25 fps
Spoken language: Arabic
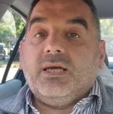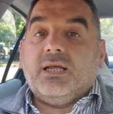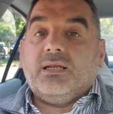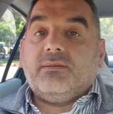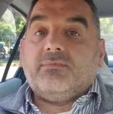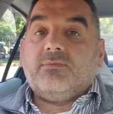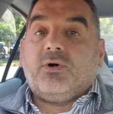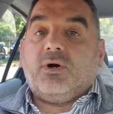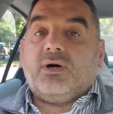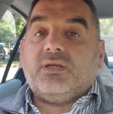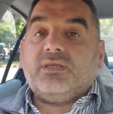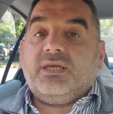
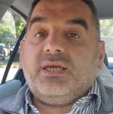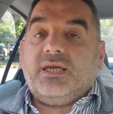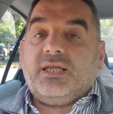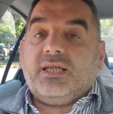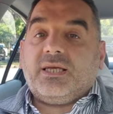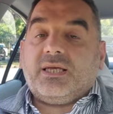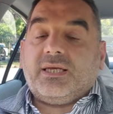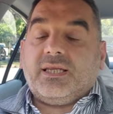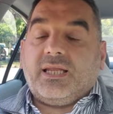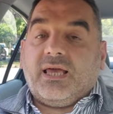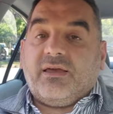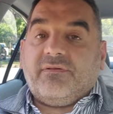المواضيع
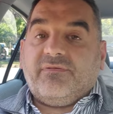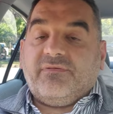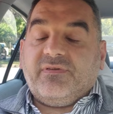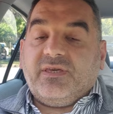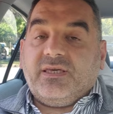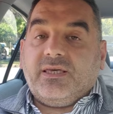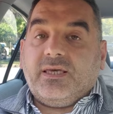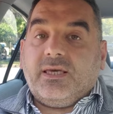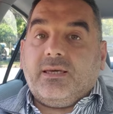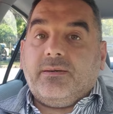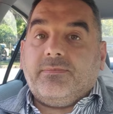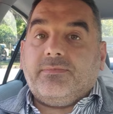
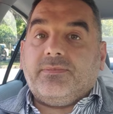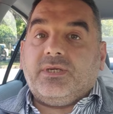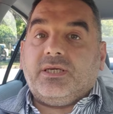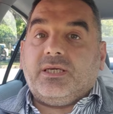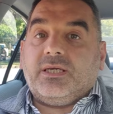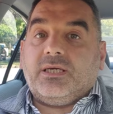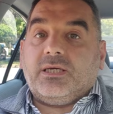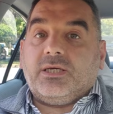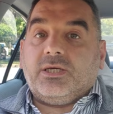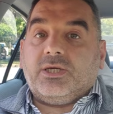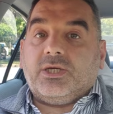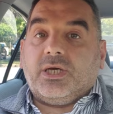الخلافيه
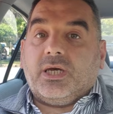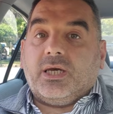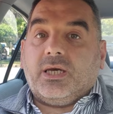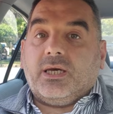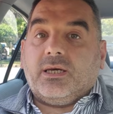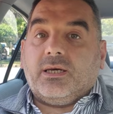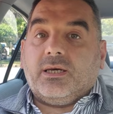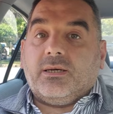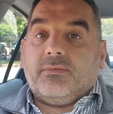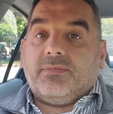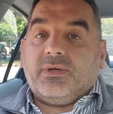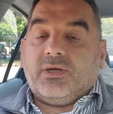
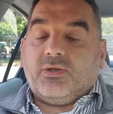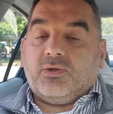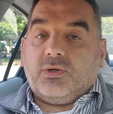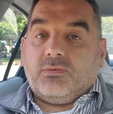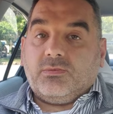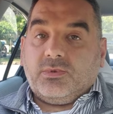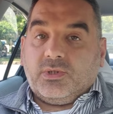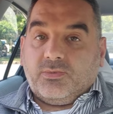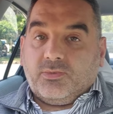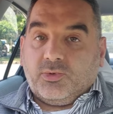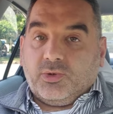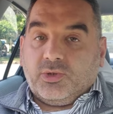آه،
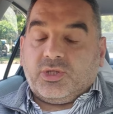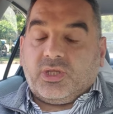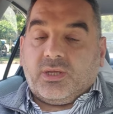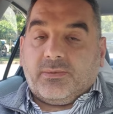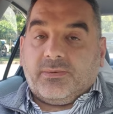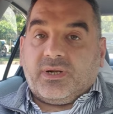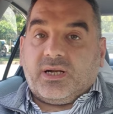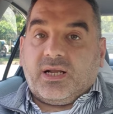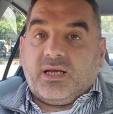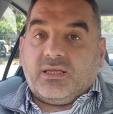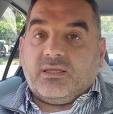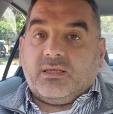بهدول
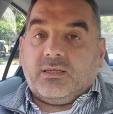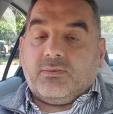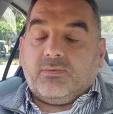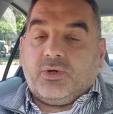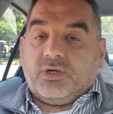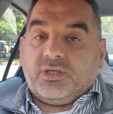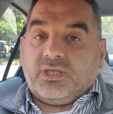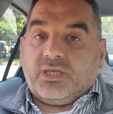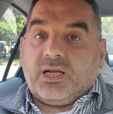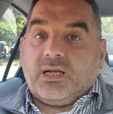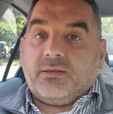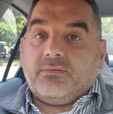المؤتمرات
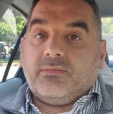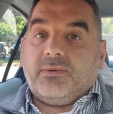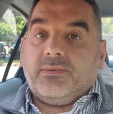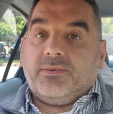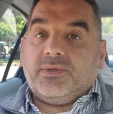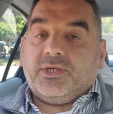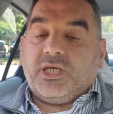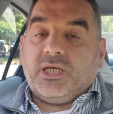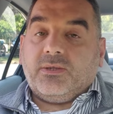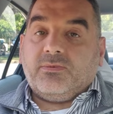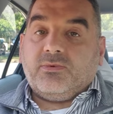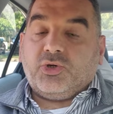المحترمه
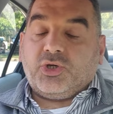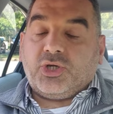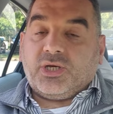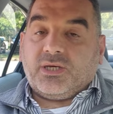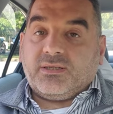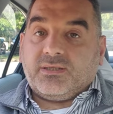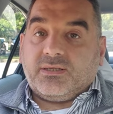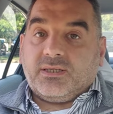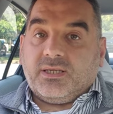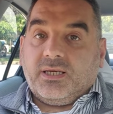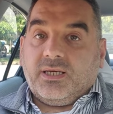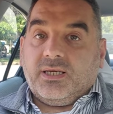بيجيبوا
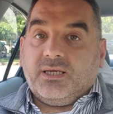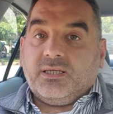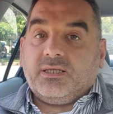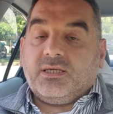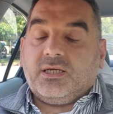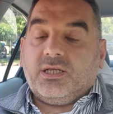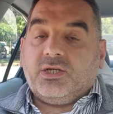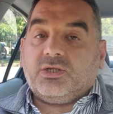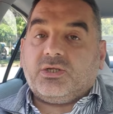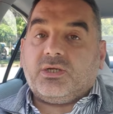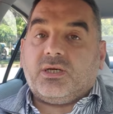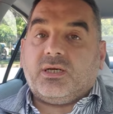شخصين
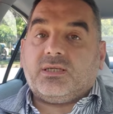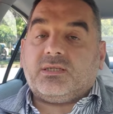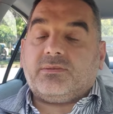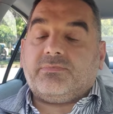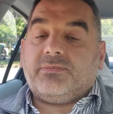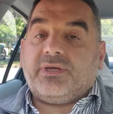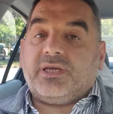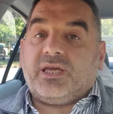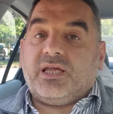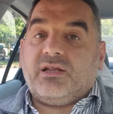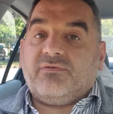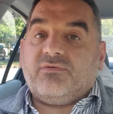كل شخص
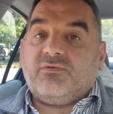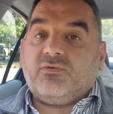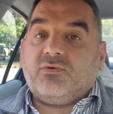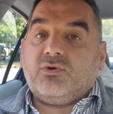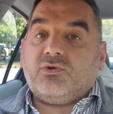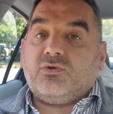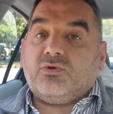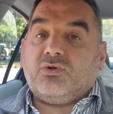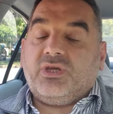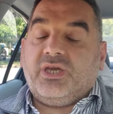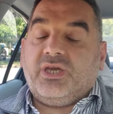بيكلفوه انه